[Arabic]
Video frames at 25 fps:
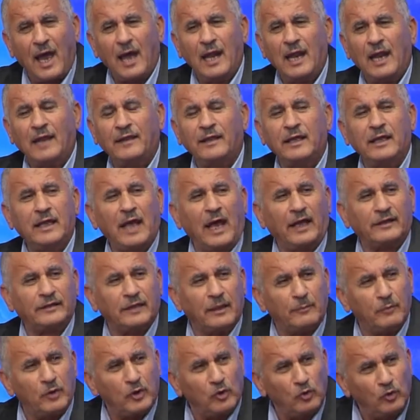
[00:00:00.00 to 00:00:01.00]
الذي
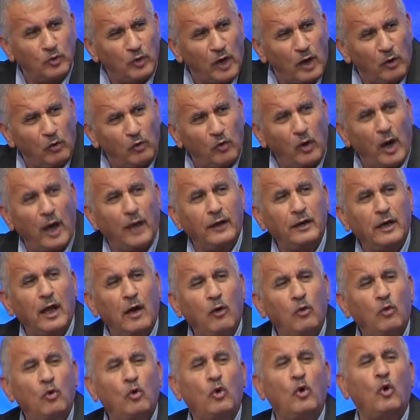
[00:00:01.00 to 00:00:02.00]
يعتبرونه
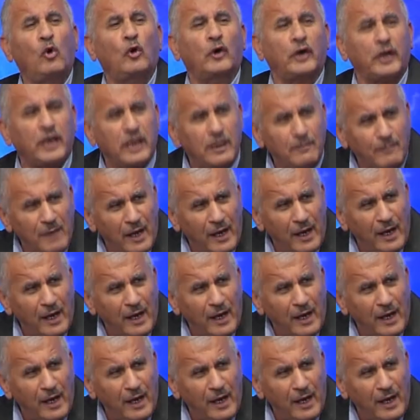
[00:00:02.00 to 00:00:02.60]
أنه أقيم